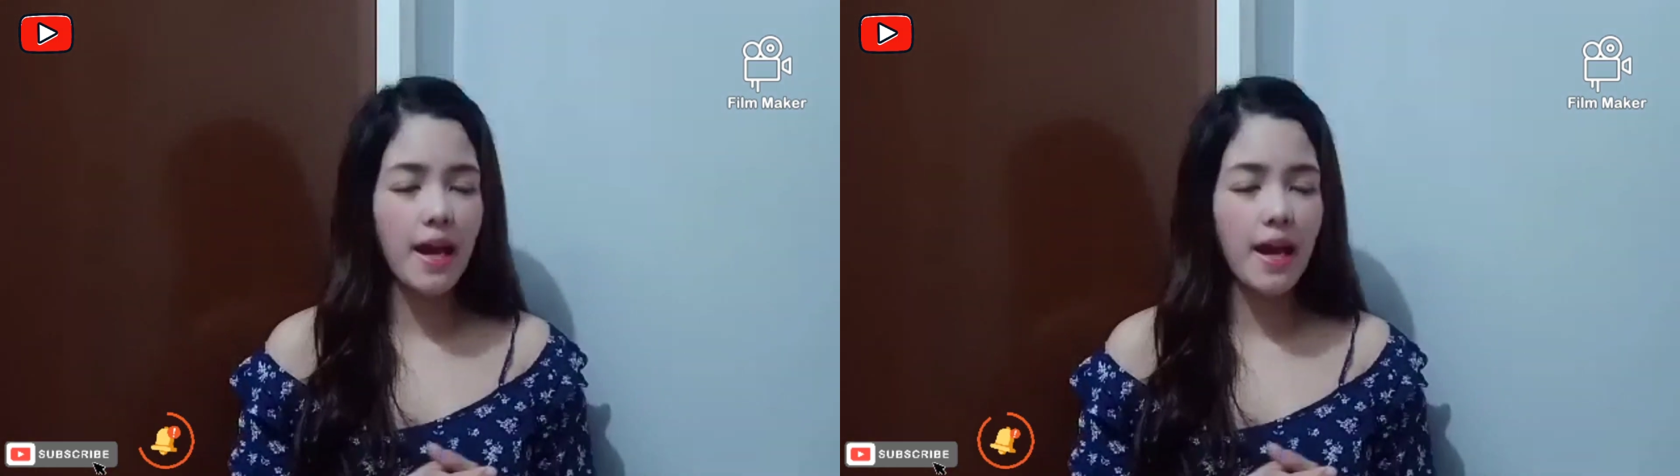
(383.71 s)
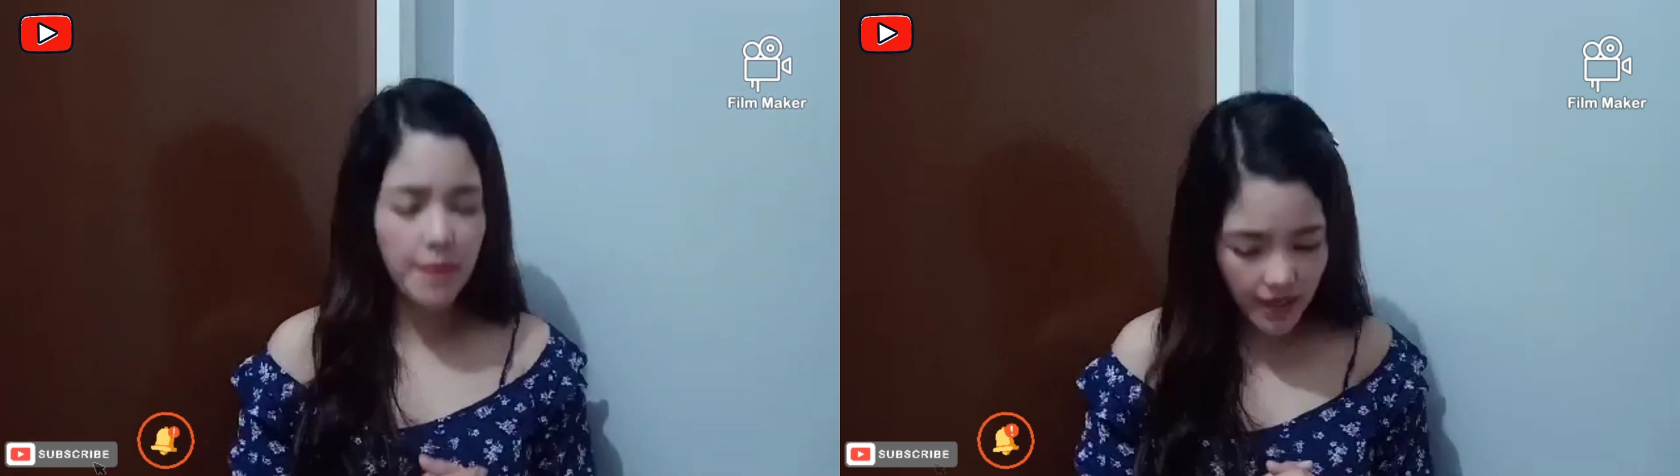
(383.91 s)

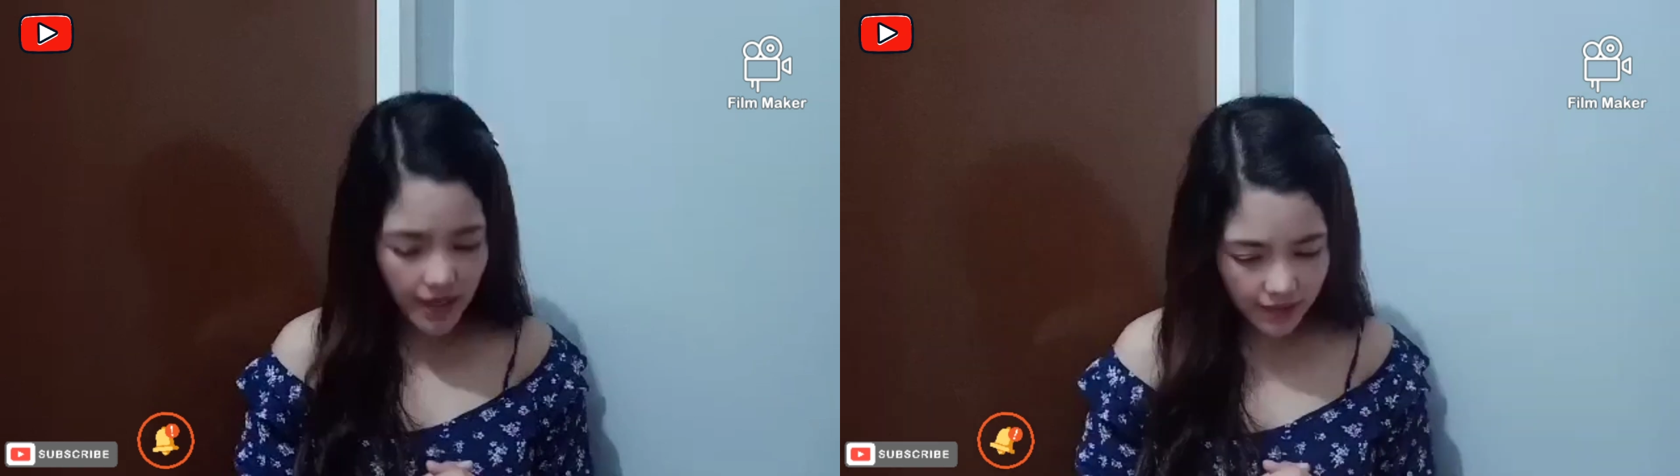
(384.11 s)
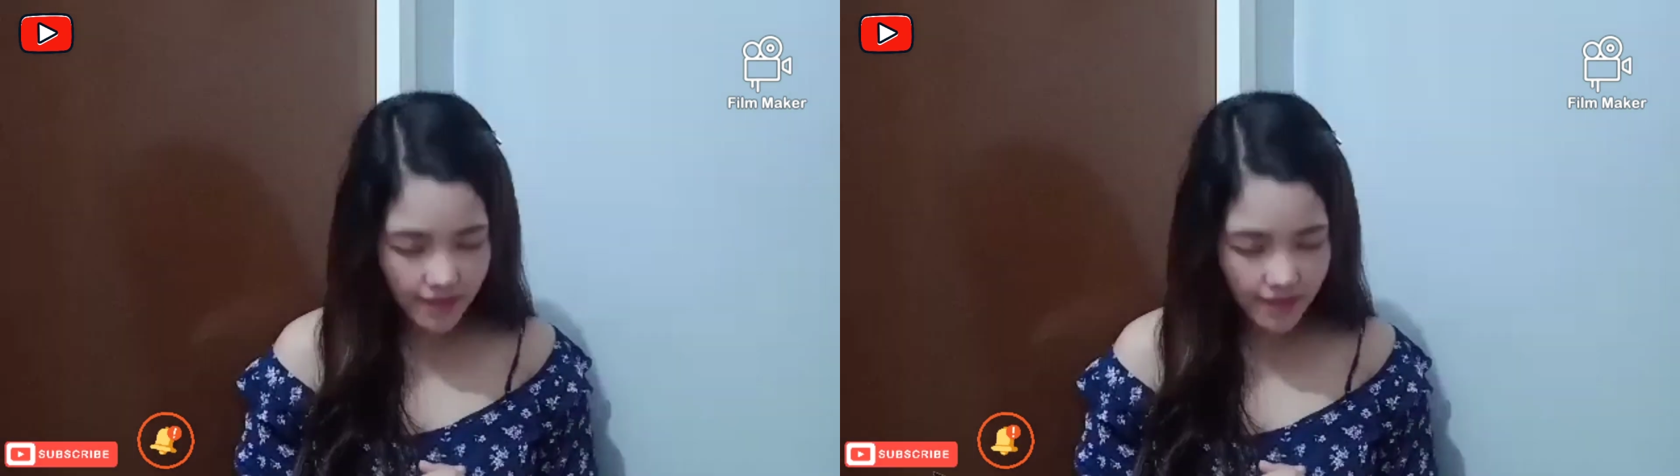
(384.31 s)

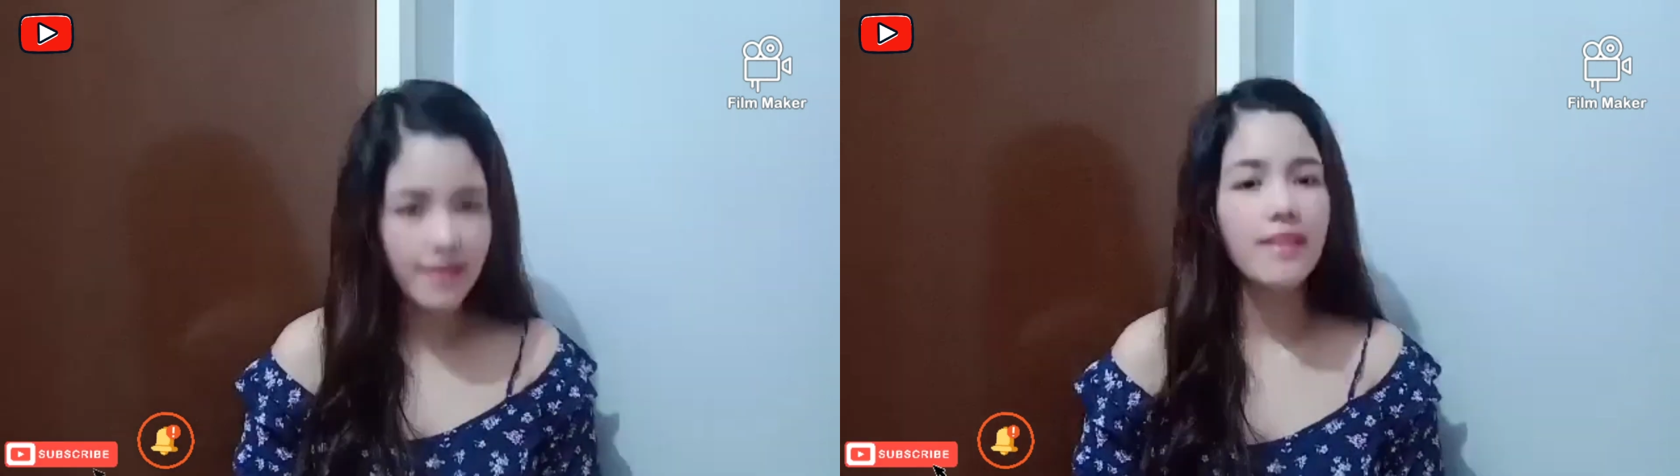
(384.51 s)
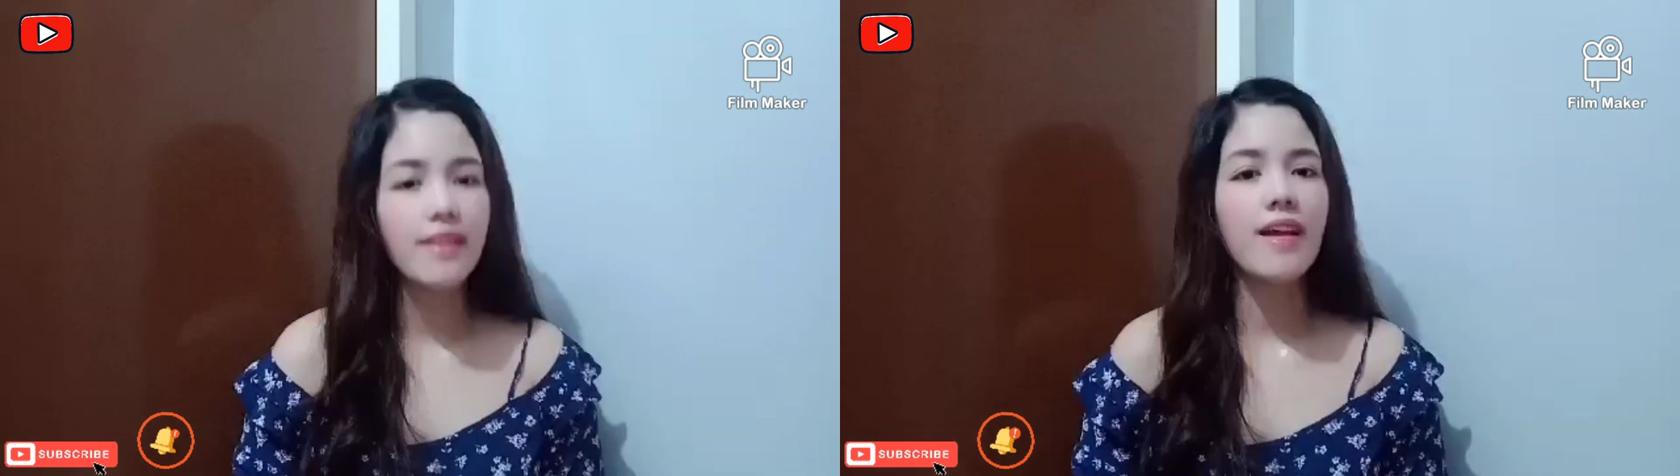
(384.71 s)

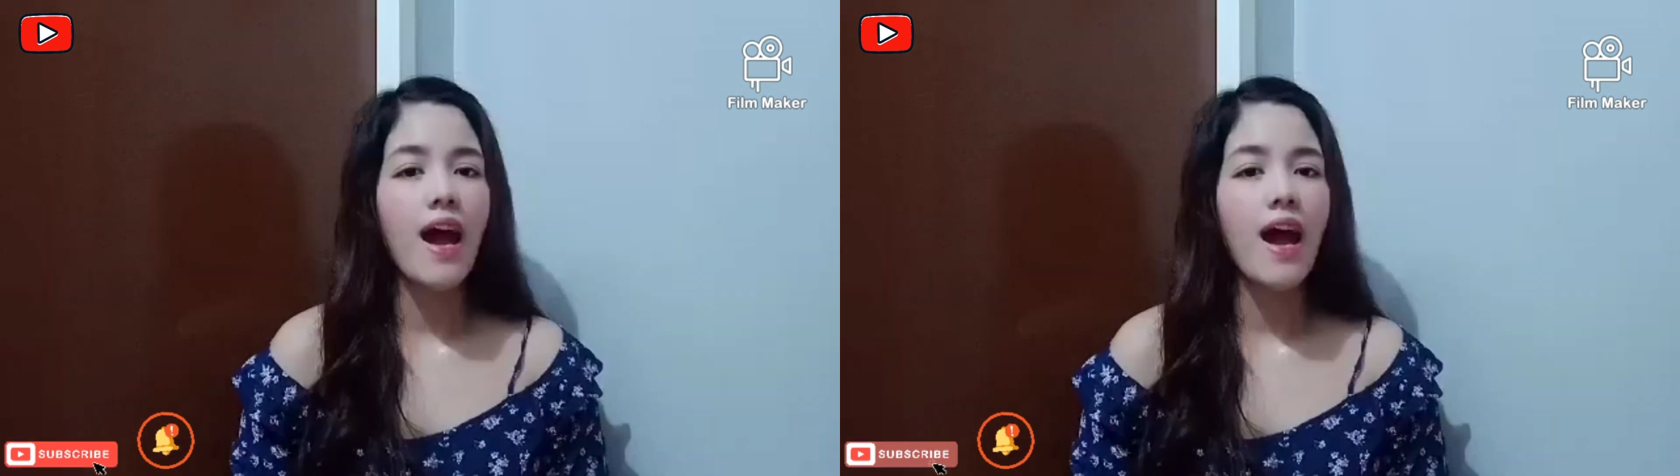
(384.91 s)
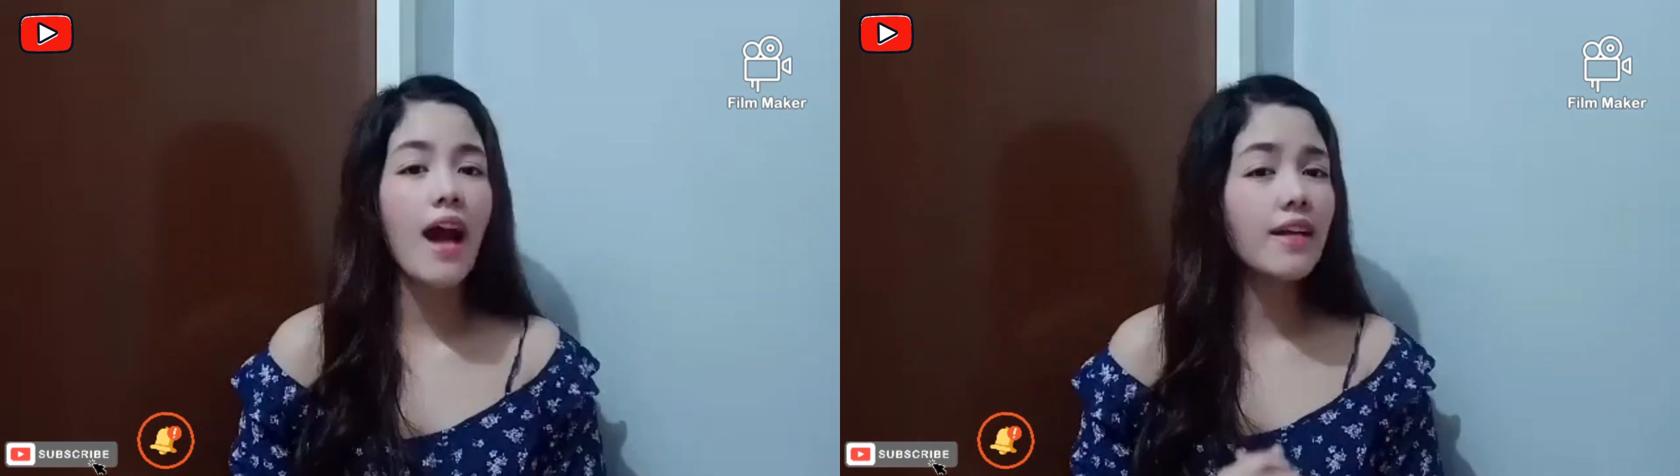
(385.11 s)
Salamat!
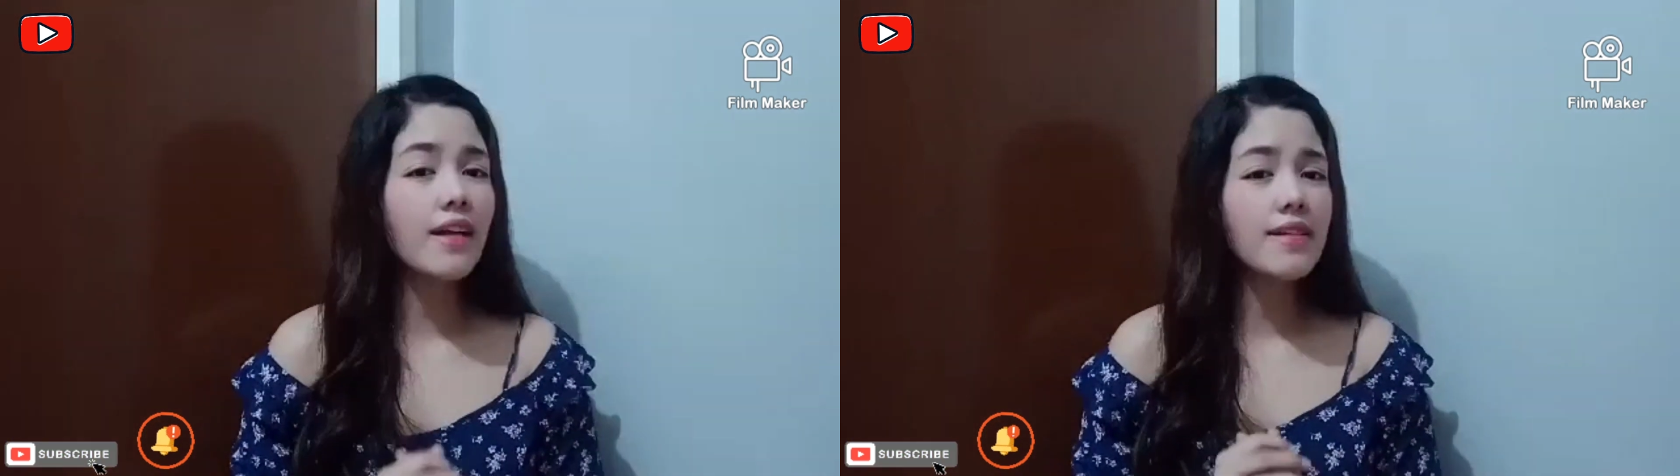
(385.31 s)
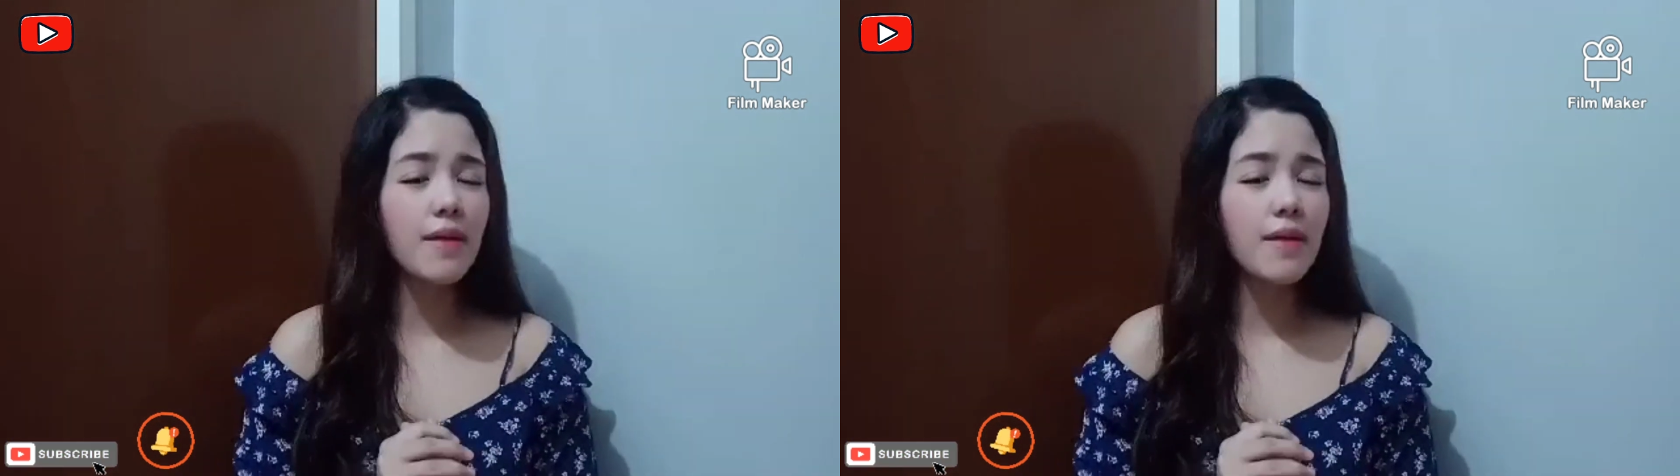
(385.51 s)

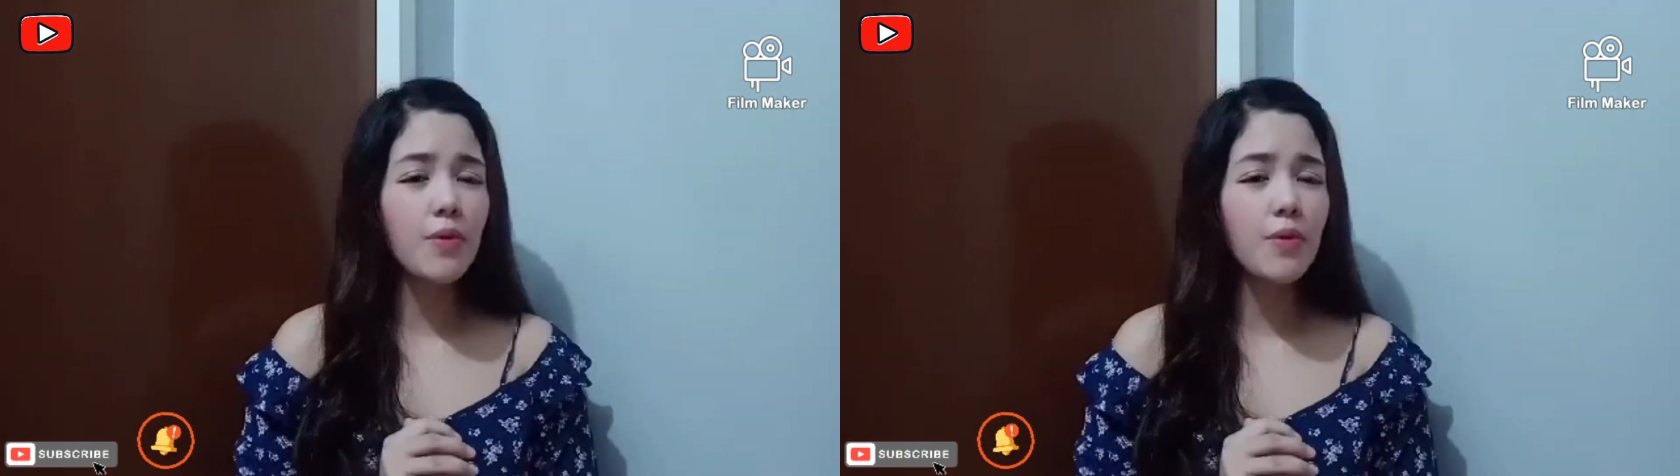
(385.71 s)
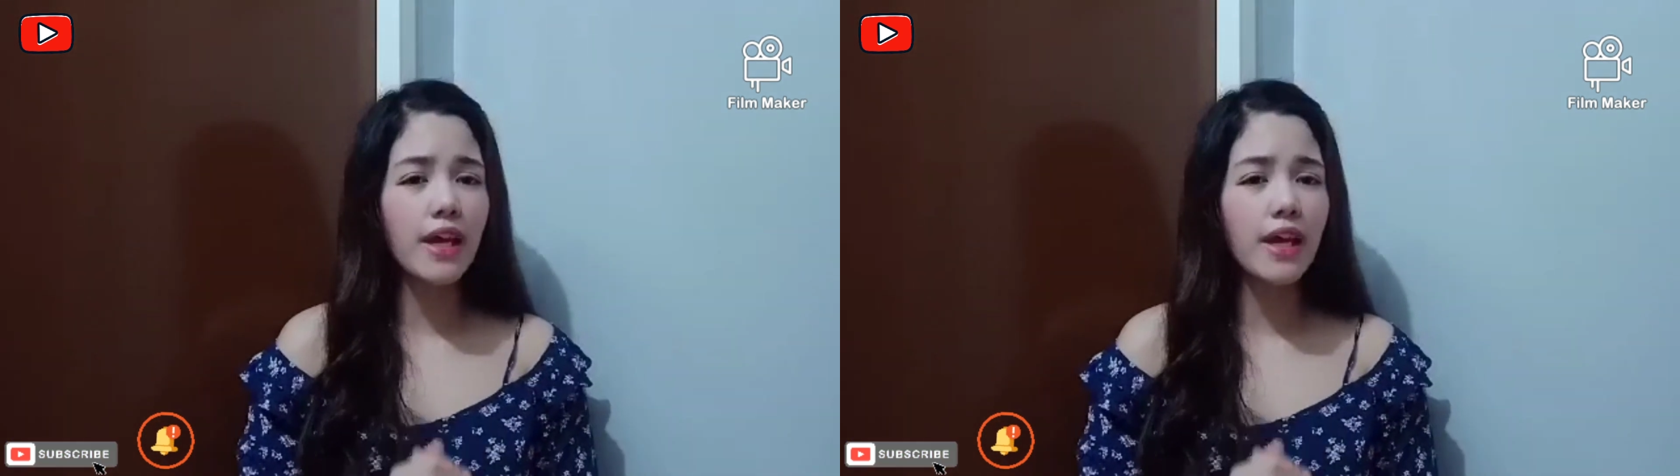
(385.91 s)
Hanggang